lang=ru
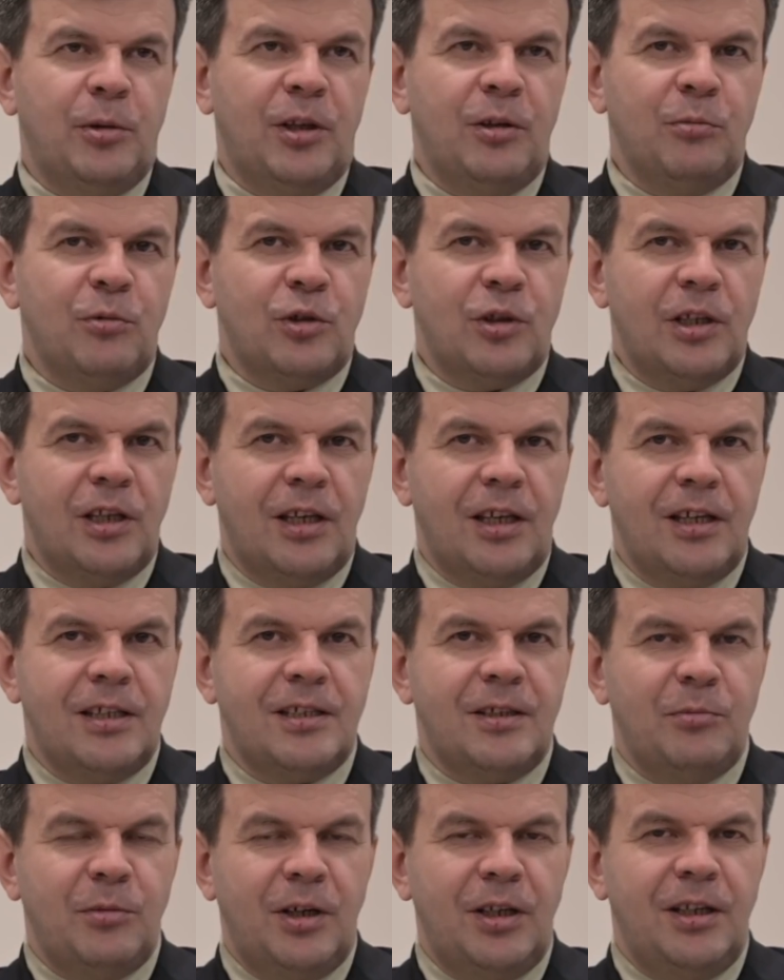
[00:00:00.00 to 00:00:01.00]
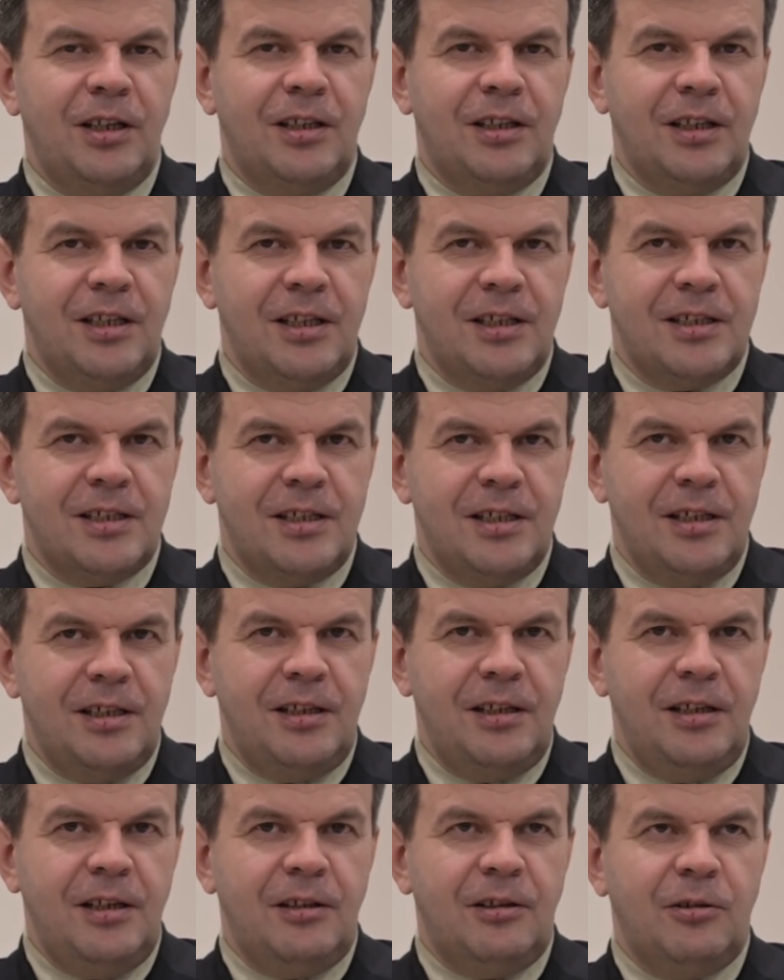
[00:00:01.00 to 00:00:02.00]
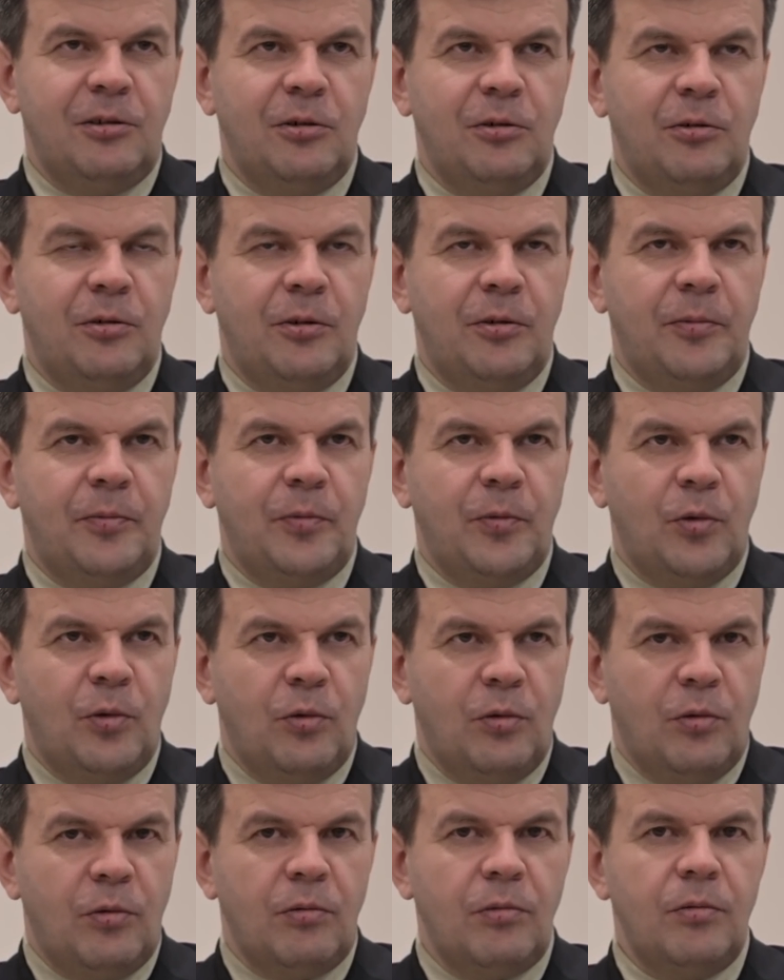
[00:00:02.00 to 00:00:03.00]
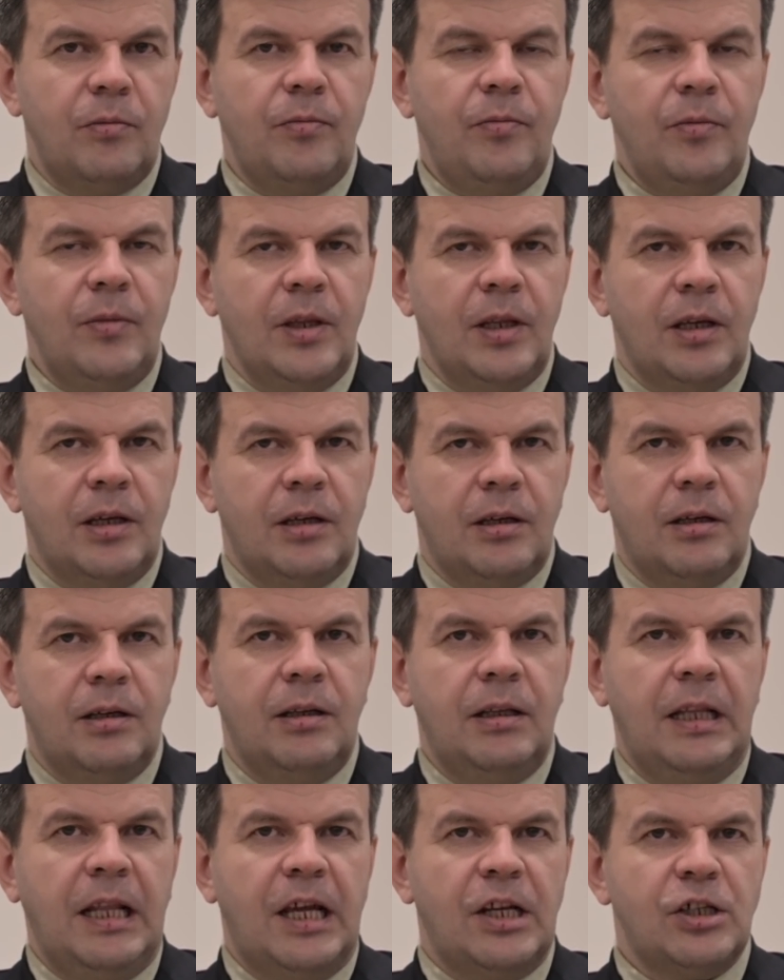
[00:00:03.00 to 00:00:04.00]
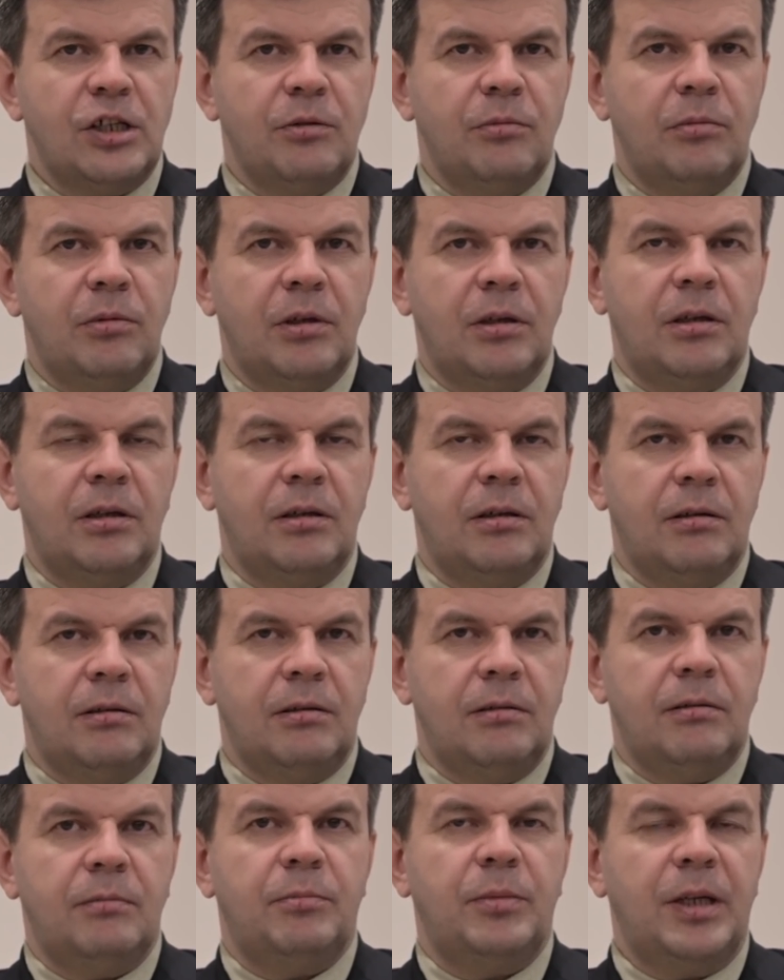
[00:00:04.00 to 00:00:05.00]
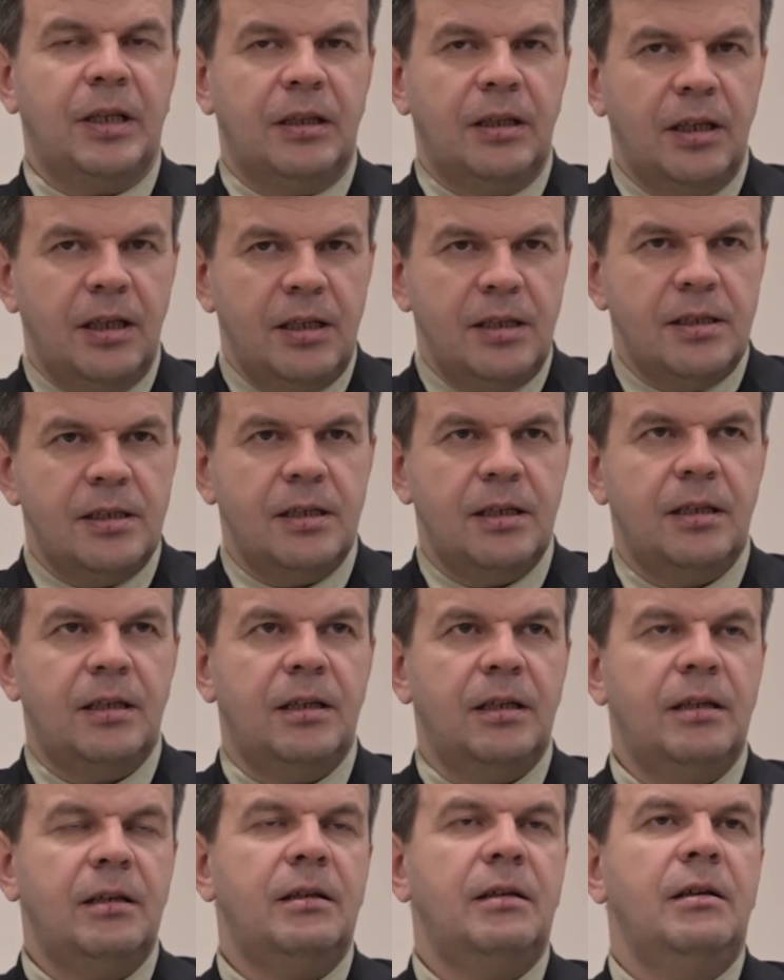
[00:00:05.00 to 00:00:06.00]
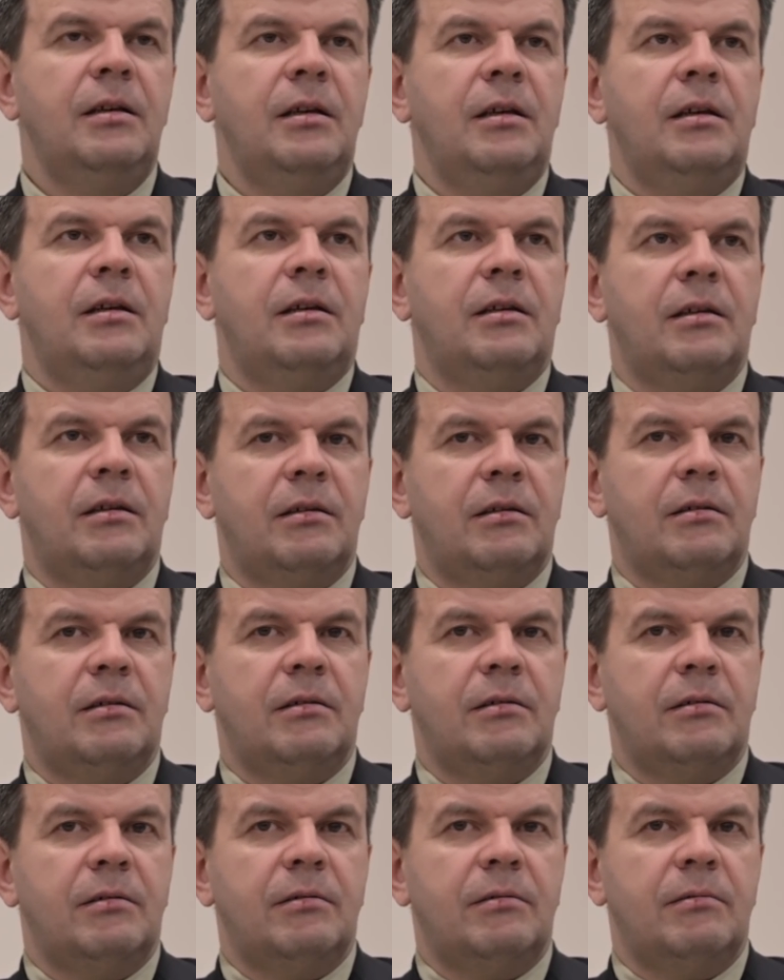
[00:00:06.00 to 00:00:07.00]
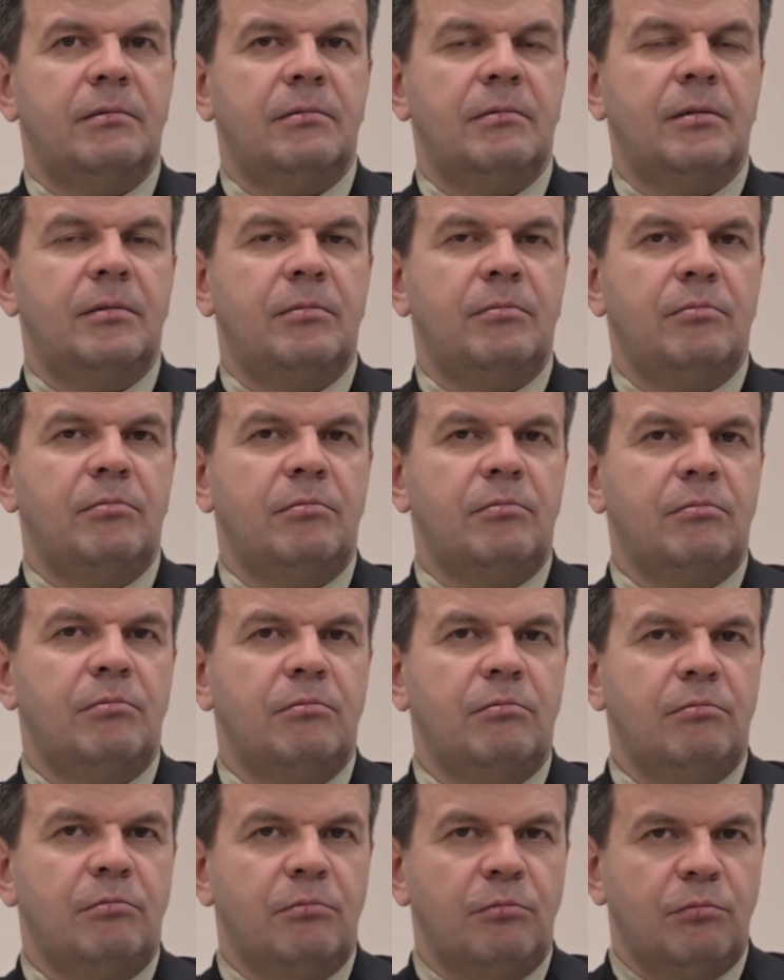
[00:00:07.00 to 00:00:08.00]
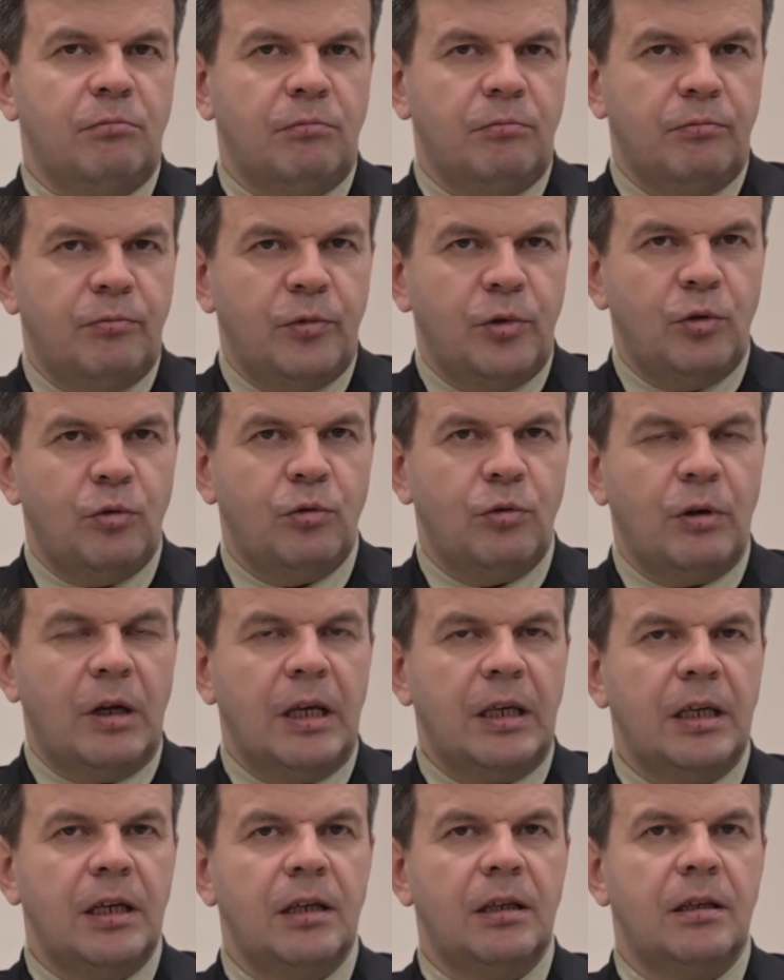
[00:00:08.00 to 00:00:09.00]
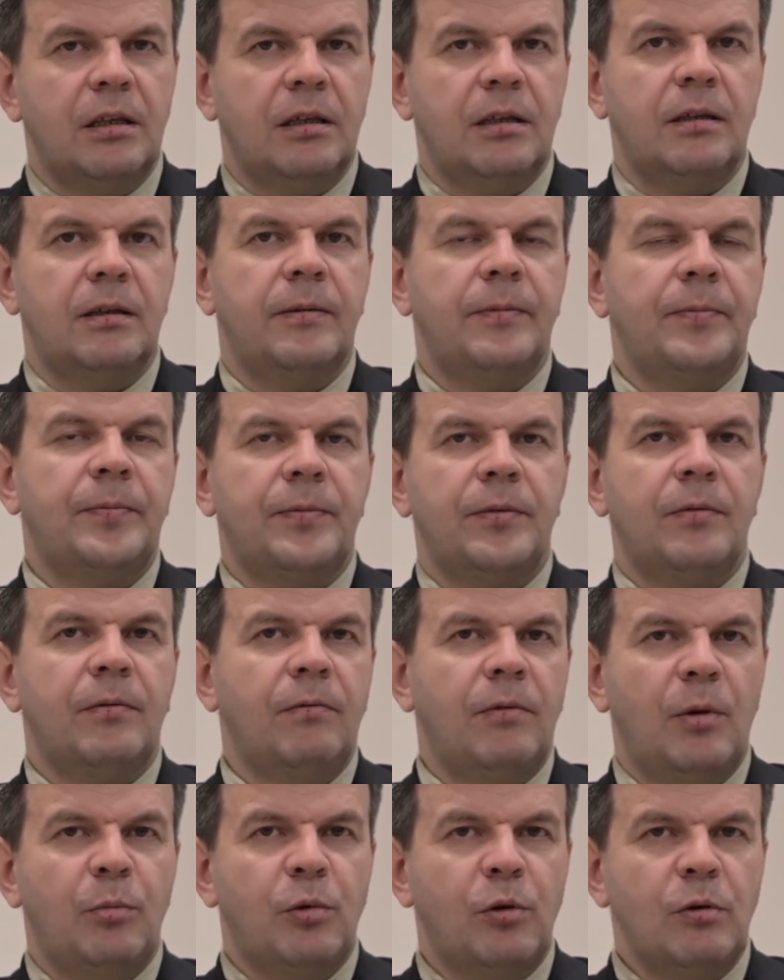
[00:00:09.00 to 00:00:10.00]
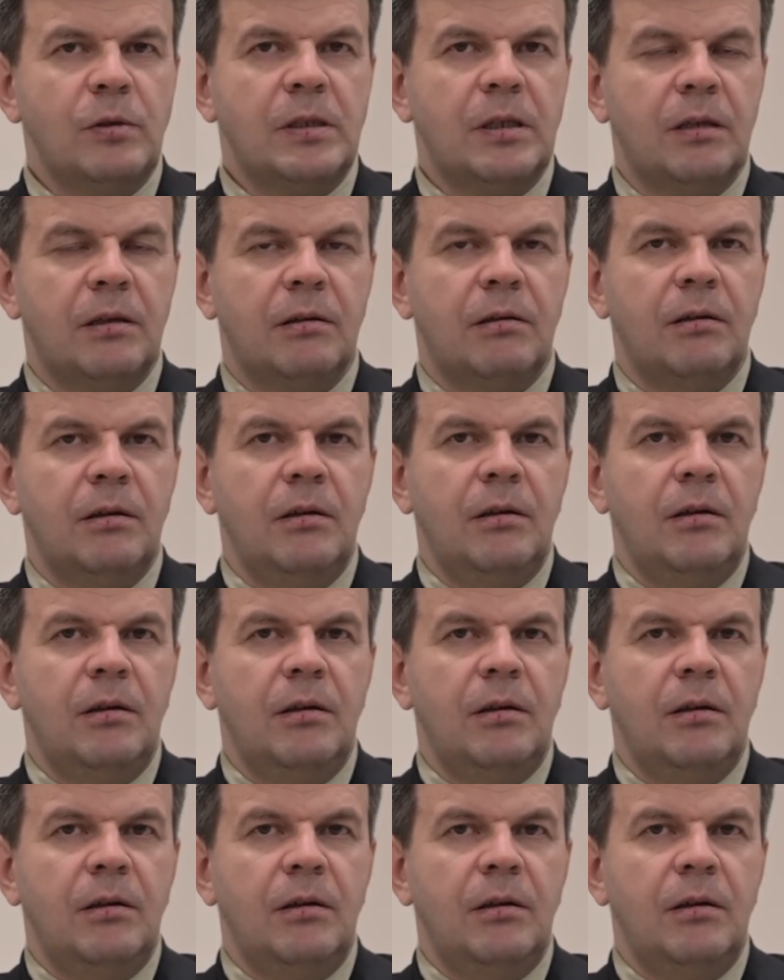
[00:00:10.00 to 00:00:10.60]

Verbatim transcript: потому что если бы они это не сделали, то э, наши бы претензии да, э, ну, какие-то вопросы